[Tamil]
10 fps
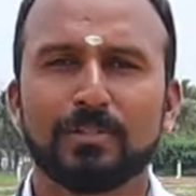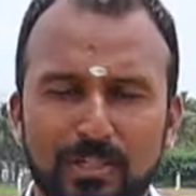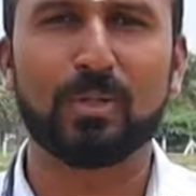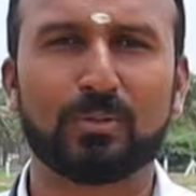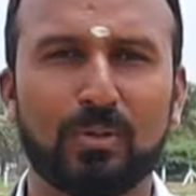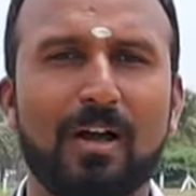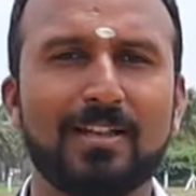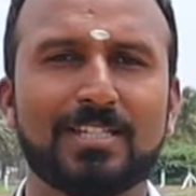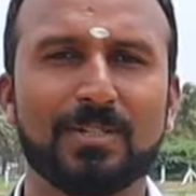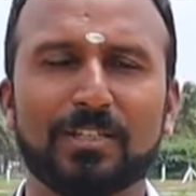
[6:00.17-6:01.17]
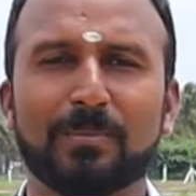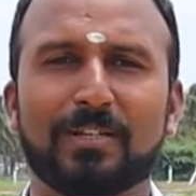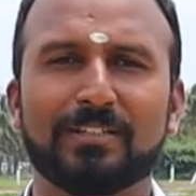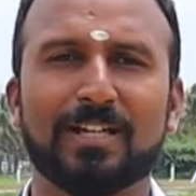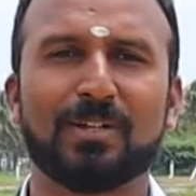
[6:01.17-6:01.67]
அதோட காஸ்ட் வந்து
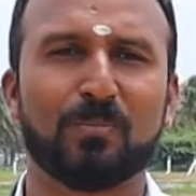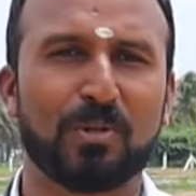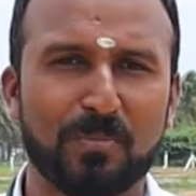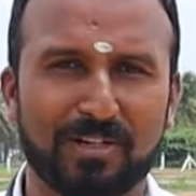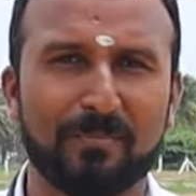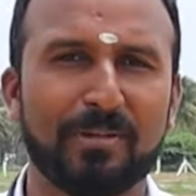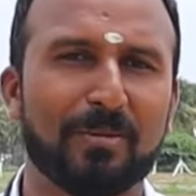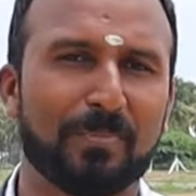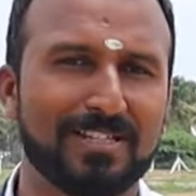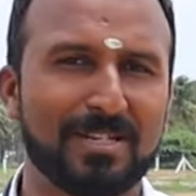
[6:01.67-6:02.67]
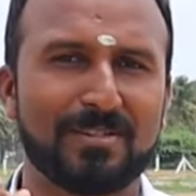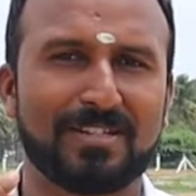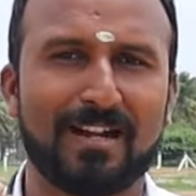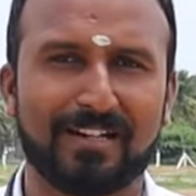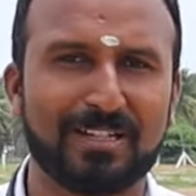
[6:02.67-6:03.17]
பார்த்தீங்கன்னா ரொம்ப ரொம்ப கம்மியான ப்ரைஸ் நம்ம
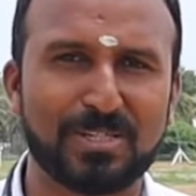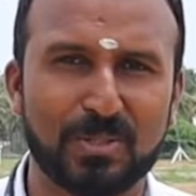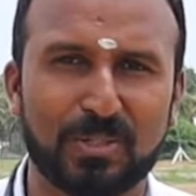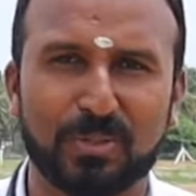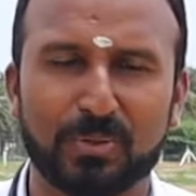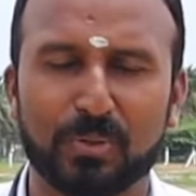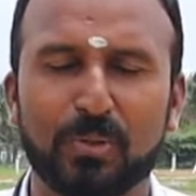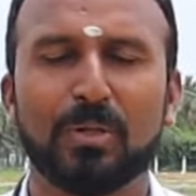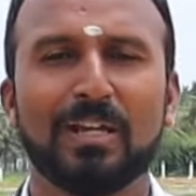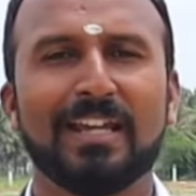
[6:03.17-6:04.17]
ஸ்டார்டிங்லேருந்து சொல்லிகிட்டு இருக்கோம்